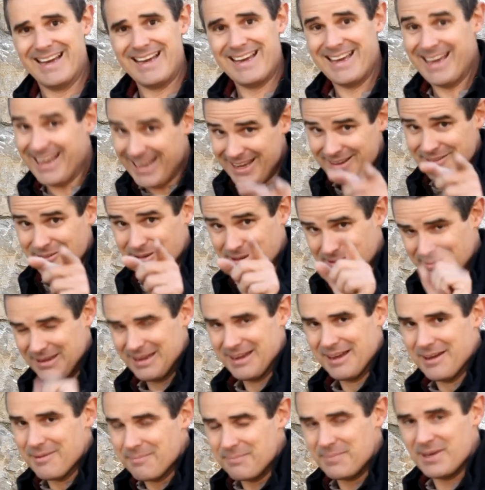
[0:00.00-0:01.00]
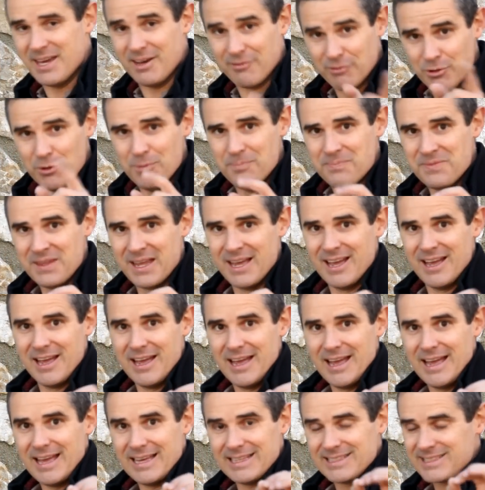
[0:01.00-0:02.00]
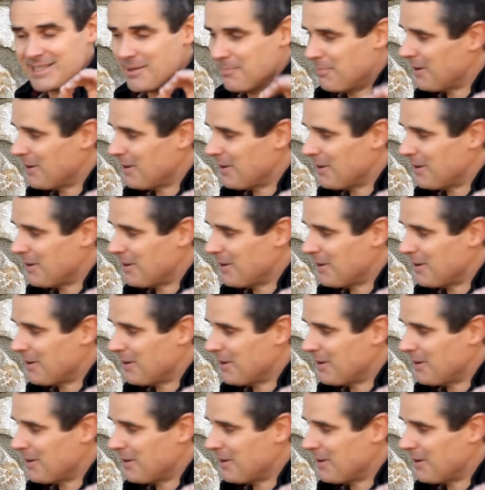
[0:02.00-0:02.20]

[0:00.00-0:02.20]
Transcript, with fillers: eh oui, bien vu. C'est